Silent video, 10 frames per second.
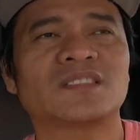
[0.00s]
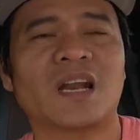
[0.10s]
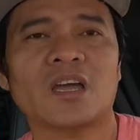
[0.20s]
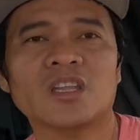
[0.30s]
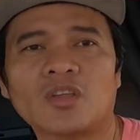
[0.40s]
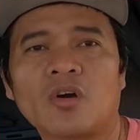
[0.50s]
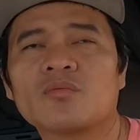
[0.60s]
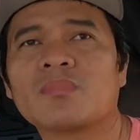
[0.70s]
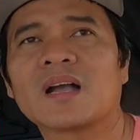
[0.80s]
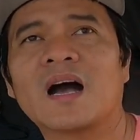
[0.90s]
truck ito
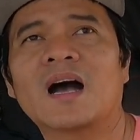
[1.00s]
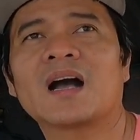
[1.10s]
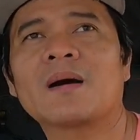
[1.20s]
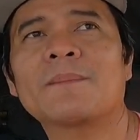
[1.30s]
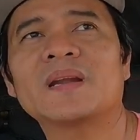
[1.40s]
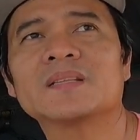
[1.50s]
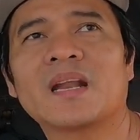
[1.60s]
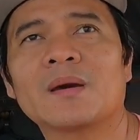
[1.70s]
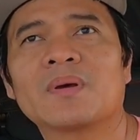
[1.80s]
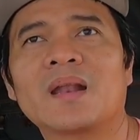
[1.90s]
kumbaga company
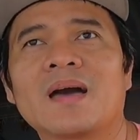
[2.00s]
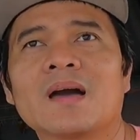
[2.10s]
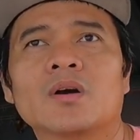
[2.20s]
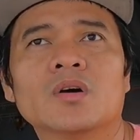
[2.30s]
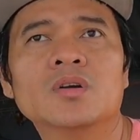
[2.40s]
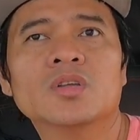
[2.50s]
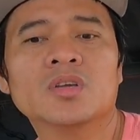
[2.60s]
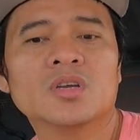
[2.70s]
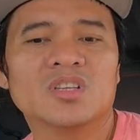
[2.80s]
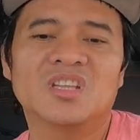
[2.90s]
driver lang ako
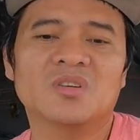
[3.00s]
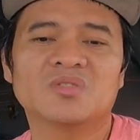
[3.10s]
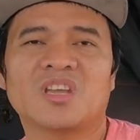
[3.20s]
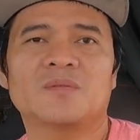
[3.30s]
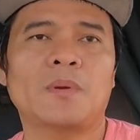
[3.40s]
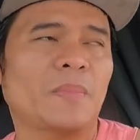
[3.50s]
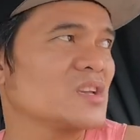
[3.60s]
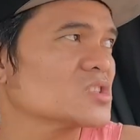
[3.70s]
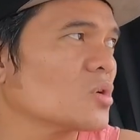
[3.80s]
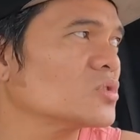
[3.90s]
hindi ko na
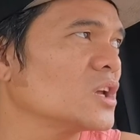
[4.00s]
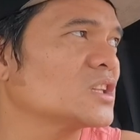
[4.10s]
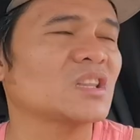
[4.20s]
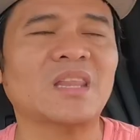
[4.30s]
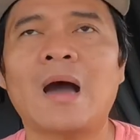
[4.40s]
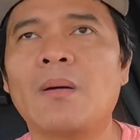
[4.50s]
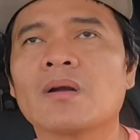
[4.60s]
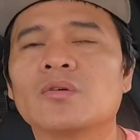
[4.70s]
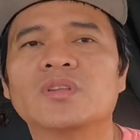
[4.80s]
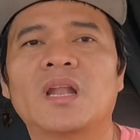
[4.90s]
ipipix to kundi
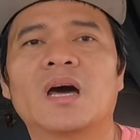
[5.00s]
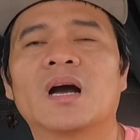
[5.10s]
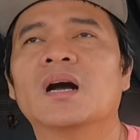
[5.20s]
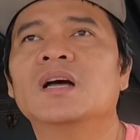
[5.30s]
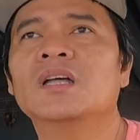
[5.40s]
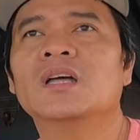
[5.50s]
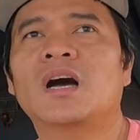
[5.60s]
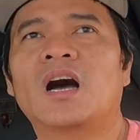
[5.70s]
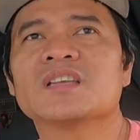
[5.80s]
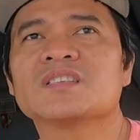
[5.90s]
itatawag ko na lang
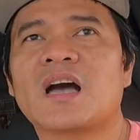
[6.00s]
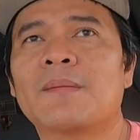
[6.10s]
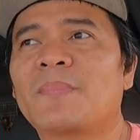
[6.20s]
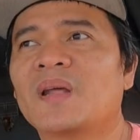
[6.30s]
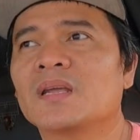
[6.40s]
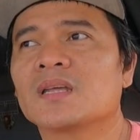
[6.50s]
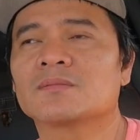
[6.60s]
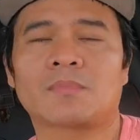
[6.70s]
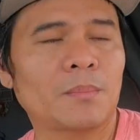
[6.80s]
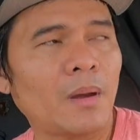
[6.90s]
uh, sa company at
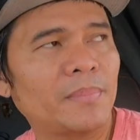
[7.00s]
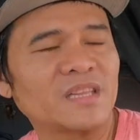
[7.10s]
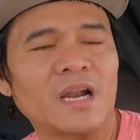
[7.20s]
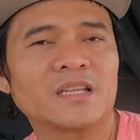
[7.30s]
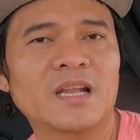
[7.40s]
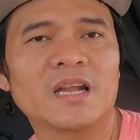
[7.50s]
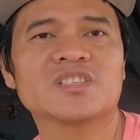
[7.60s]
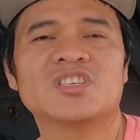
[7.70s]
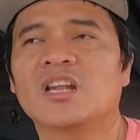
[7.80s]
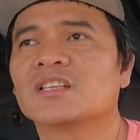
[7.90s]
magpapadala na
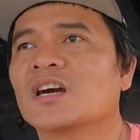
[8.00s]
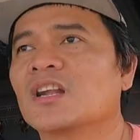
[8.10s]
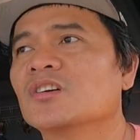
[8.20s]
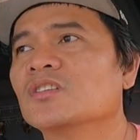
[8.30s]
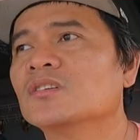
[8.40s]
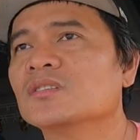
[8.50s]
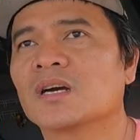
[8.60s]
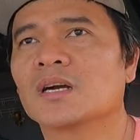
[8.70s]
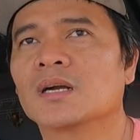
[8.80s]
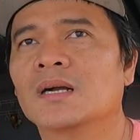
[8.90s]
lang sila ng ano no ng